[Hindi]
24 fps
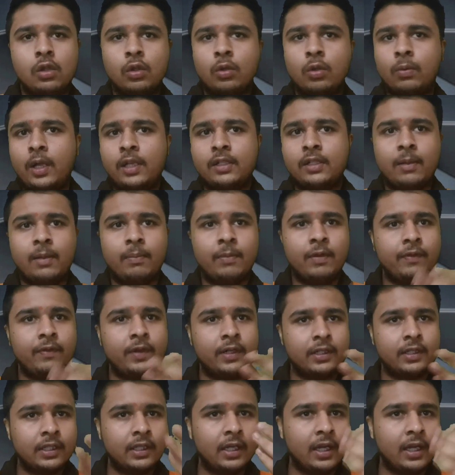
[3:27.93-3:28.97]
तो भाई साहब मैं फिर
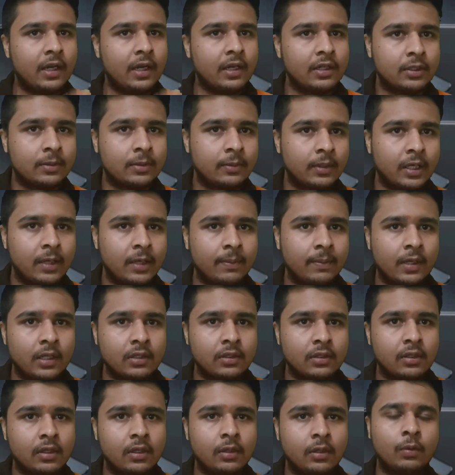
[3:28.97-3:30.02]
से गया कस्टमर के
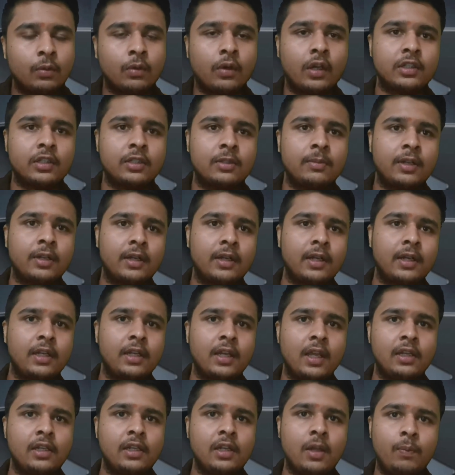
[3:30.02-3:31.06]
पास तो कस्टमर ने
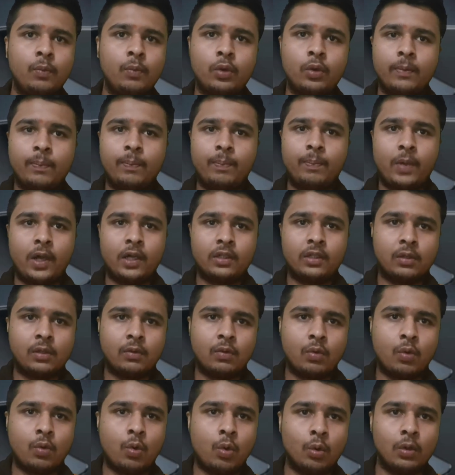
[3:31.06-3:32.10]
क्या किया पूरे पार्सल
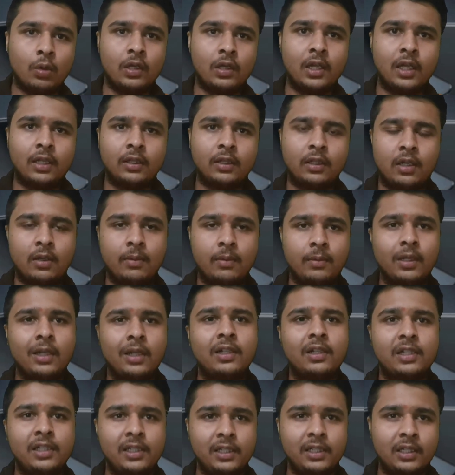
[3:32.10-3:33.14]
को खोल लिया था
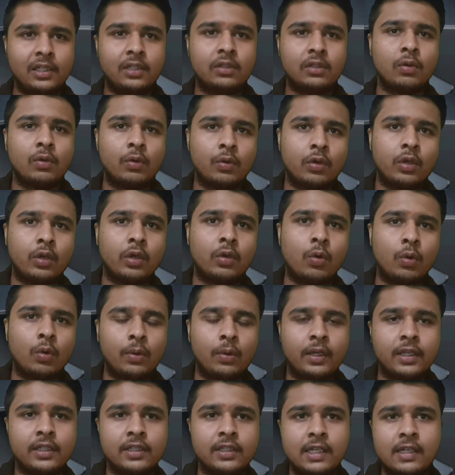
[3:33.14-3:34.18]
ठीक है चलो इन्होंने खोल
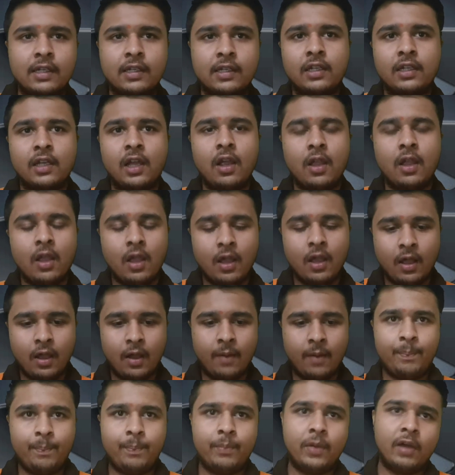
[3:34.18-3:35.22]
के चेक किया
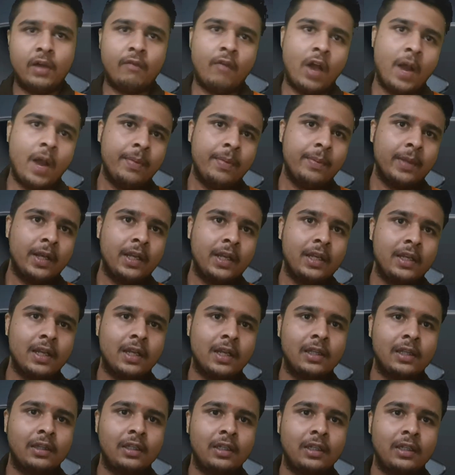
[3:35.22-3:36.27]
अब वहाँ पे मैंने ये
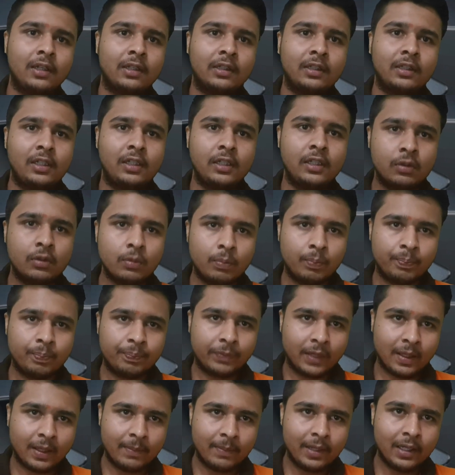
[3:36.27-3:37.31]
गलती कर दी कि जो
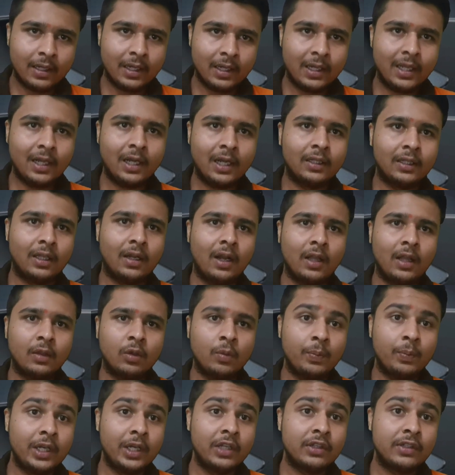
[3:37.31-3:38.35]
मैं ले रहा था ना
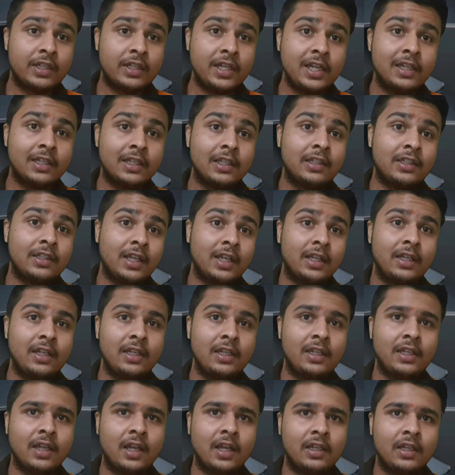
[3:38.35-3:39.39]
तो मैंने ठीक से चेक नहीं
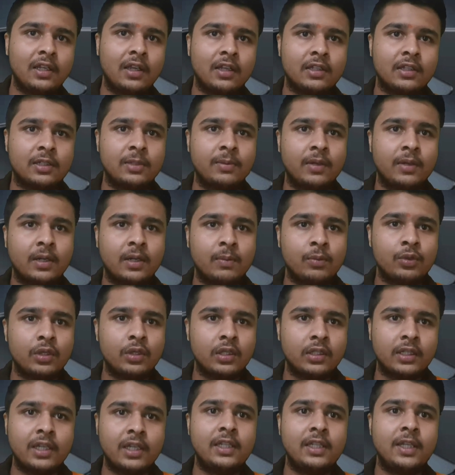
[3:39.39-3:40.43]
किया कि कस्टमर ने मुझे
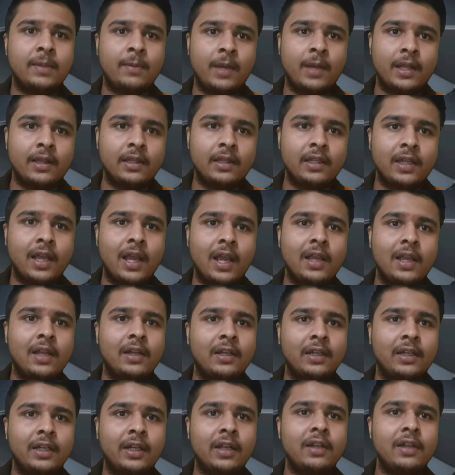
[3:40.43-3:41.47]
सही सामान दिया या
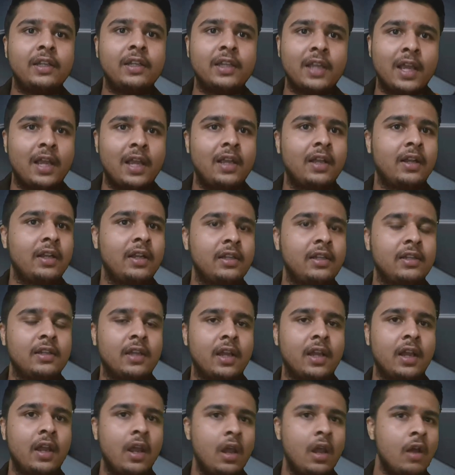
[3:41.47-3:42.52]
रिटर्न किया या नहीं किया
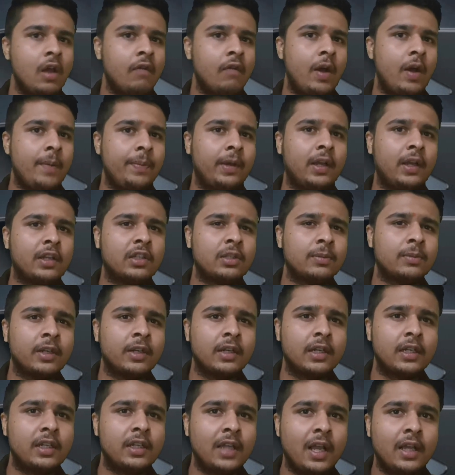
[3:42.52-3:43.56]
है वहाँ पे कस्टमर
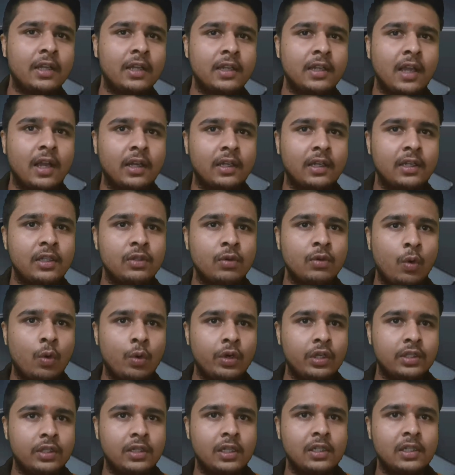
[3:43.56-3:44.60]
ने क्या किया कि जो
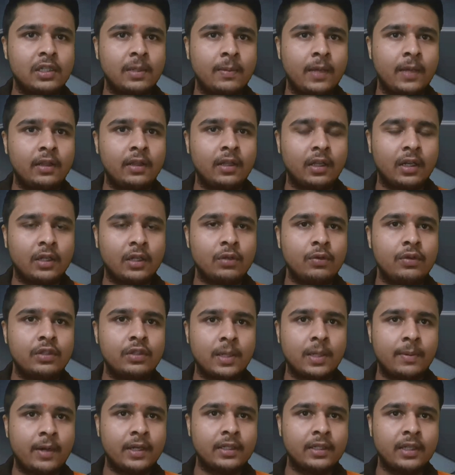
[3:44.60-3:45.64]
ओरिजिनल सामान था ना जो
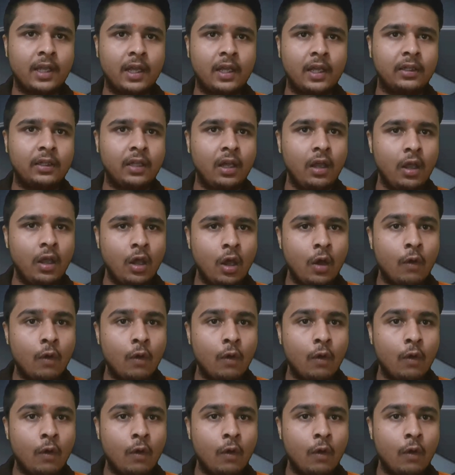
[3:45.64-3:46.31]
इंस्टामार्ट से आया था